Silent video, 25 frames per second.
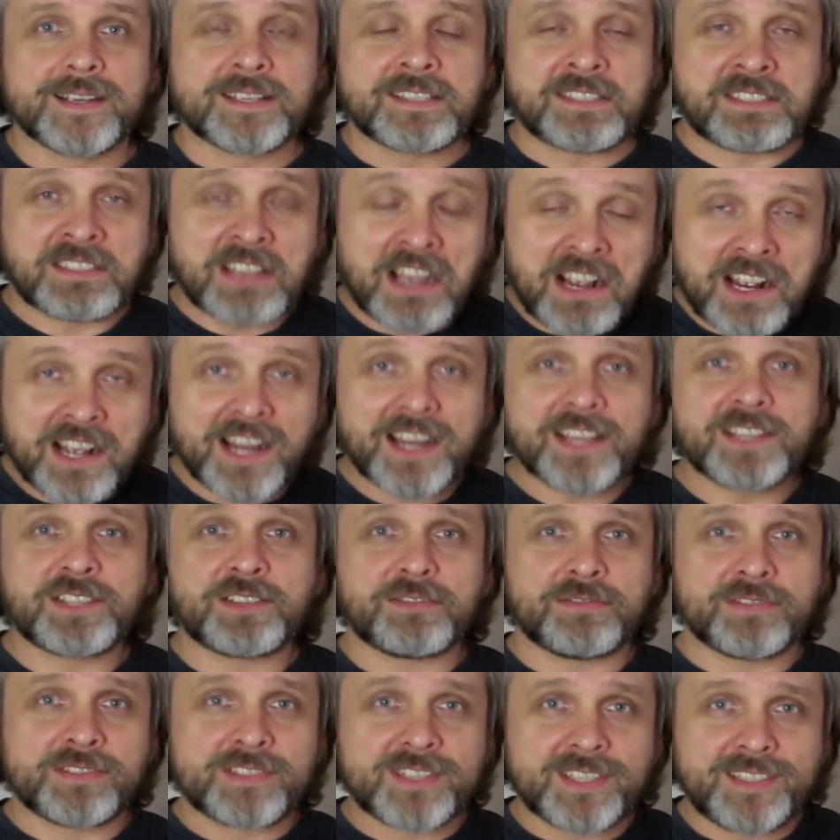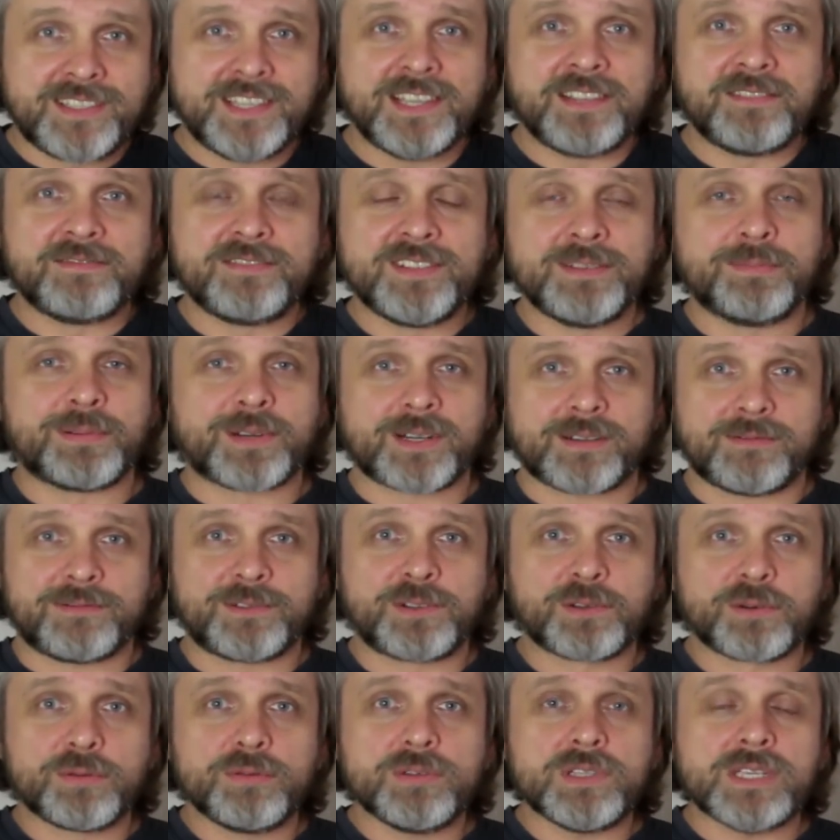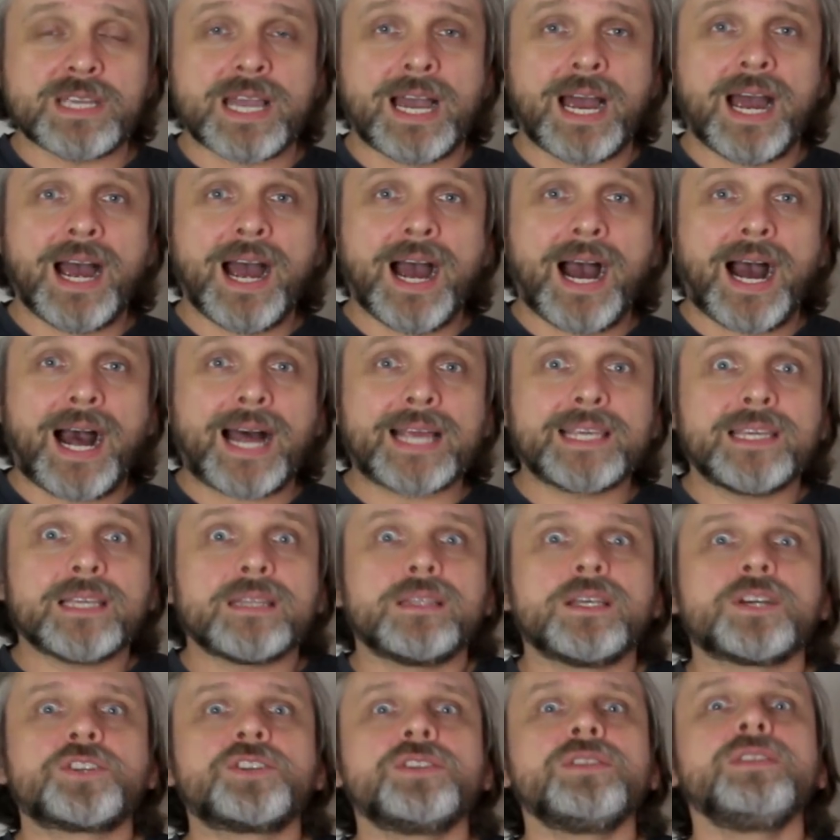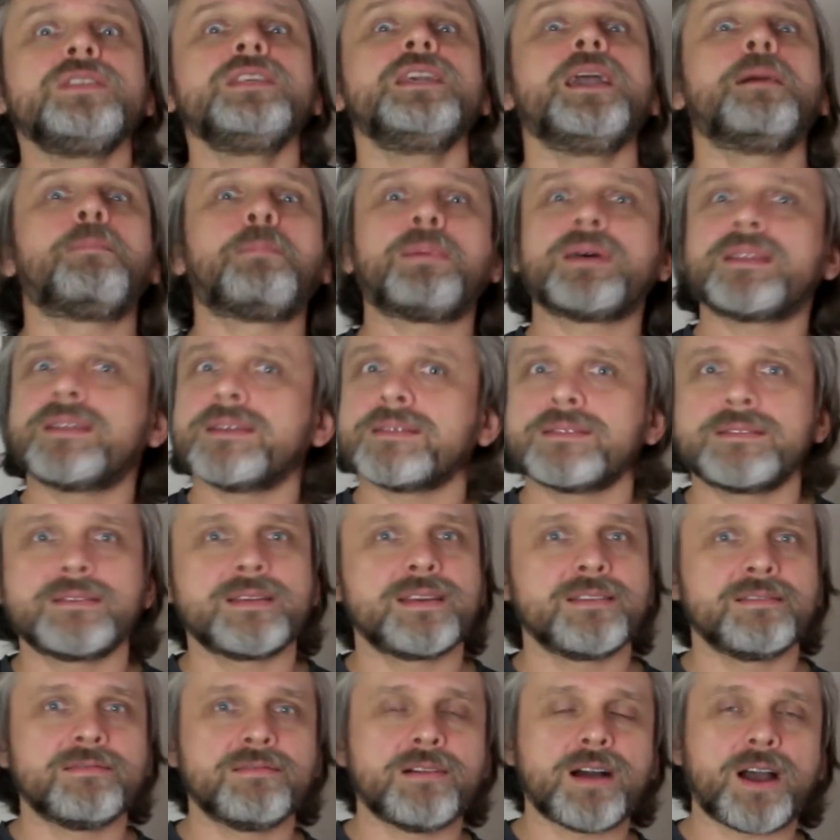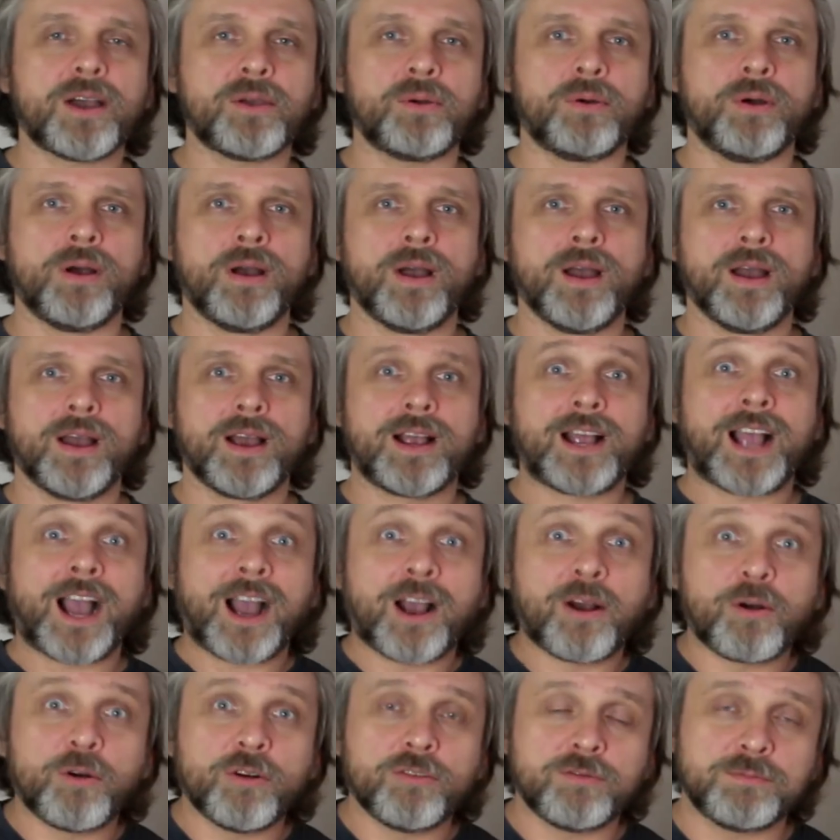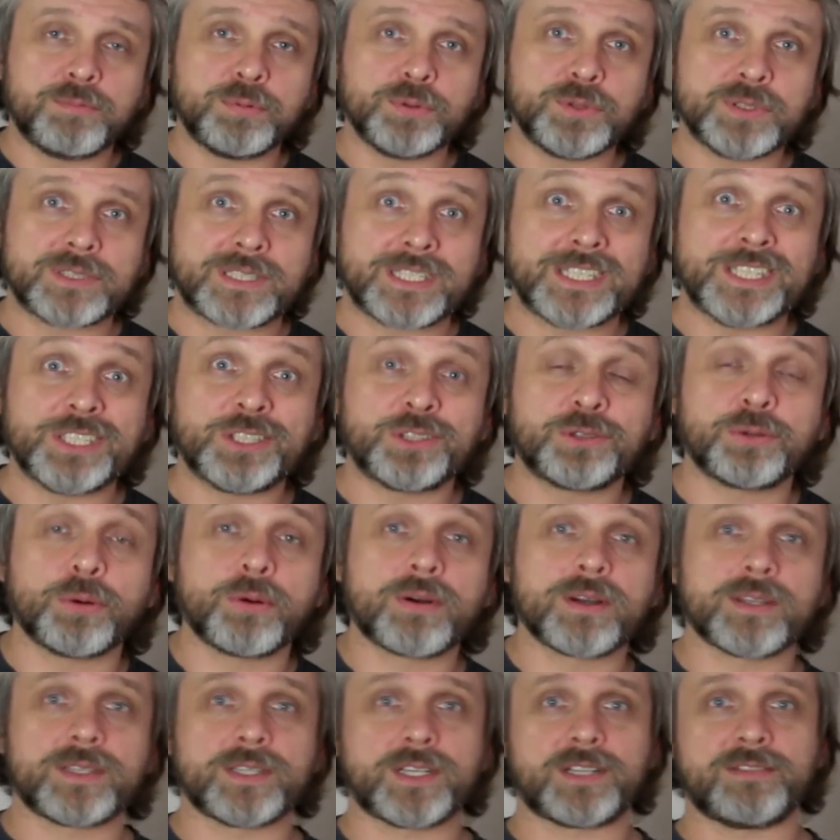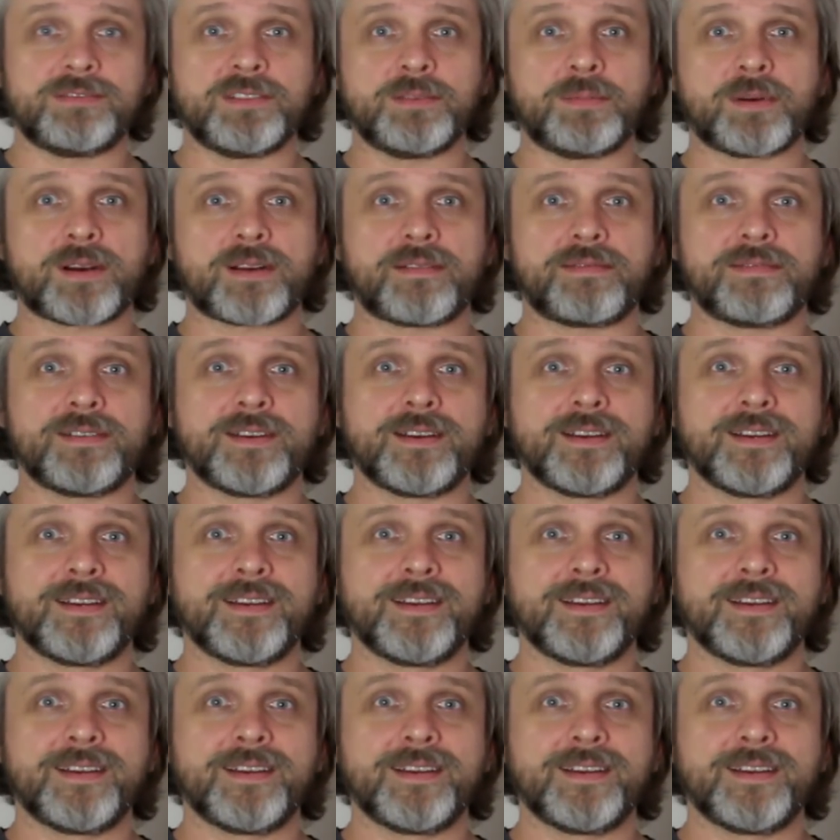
Заканчивается день выборов в Грузии, а я даже не подозреваю, каков будет итог этих выборов.